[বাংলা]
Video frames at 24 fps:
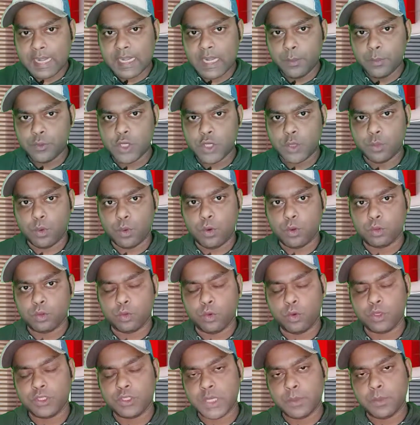একটা বিষয় বলো
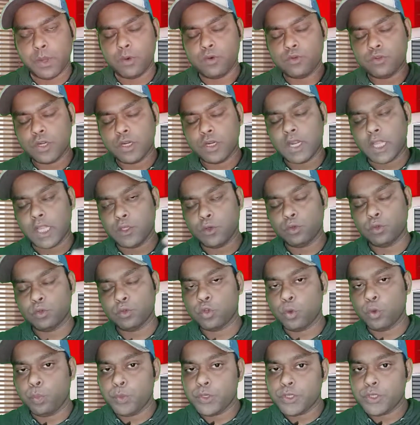তো সেই মানুষটার কাছে
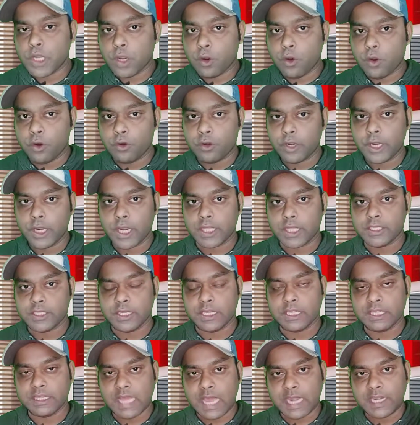তো চব্বিশটা ঘন্টাই
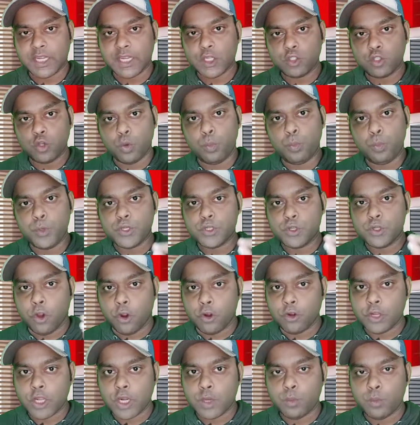আছে তার কি চব্বিশ
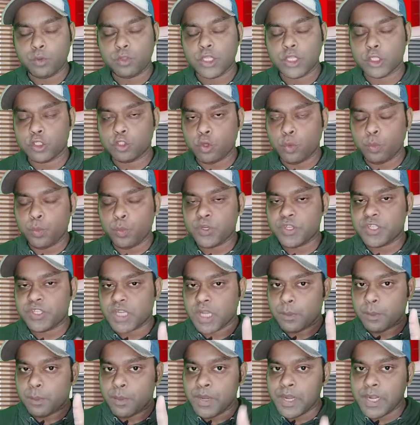ঘন্টার মধ্যে
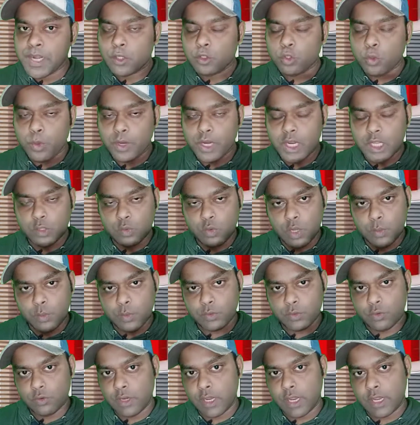চব্বিশটা মিনিট তোমাকে
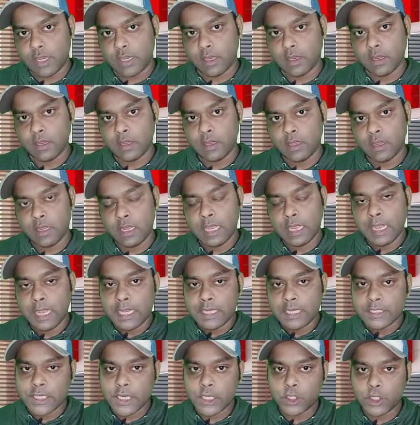দেওয়ার মতো নেই
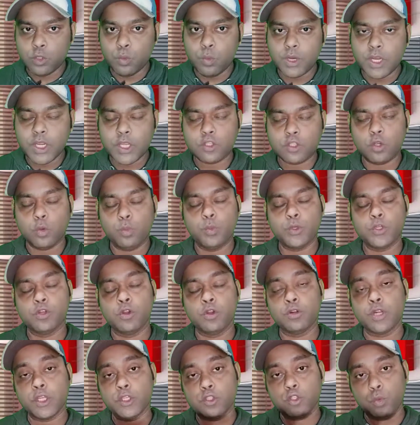সে তোমাকে চব্বিশ
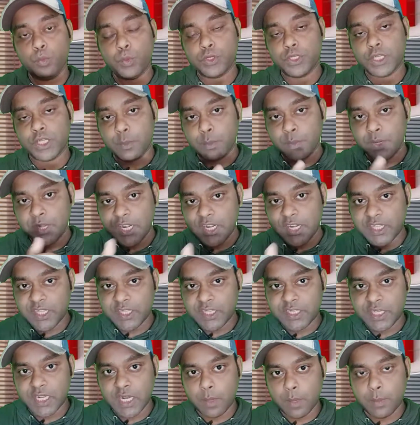ঘন্টায় চব্বিশটা মিনিট
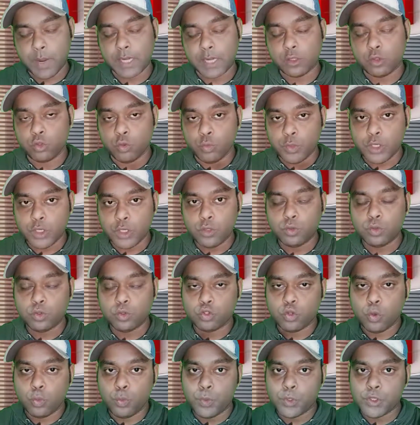দিচ্ছে না বাট তুমি কিন্তু
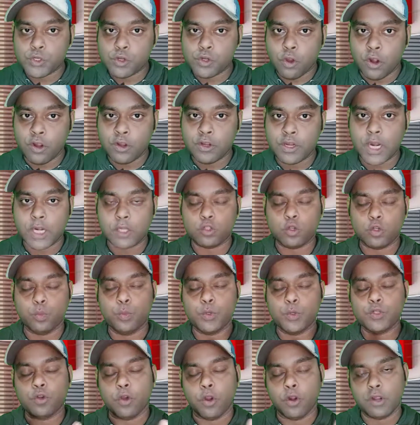চব্বিশ ঘন্টার
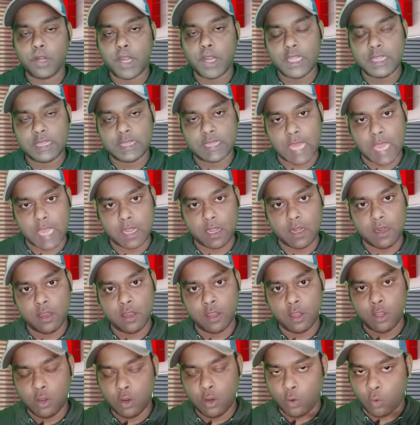চব্বিশ ঘন্টায় তার
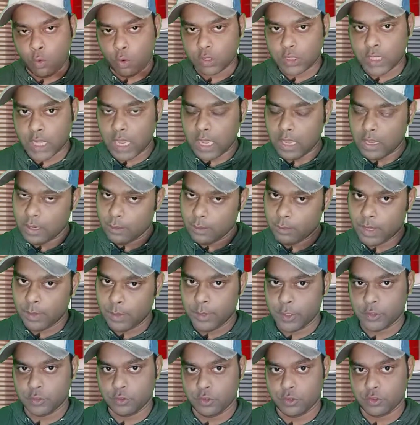কথা
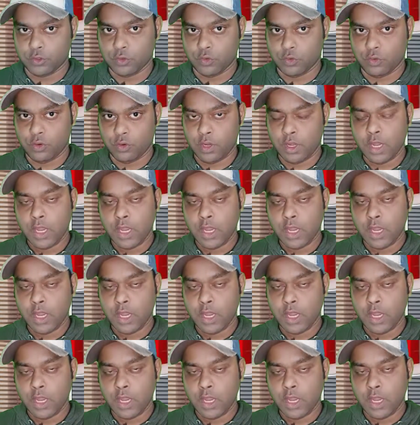ভেবে চলেছ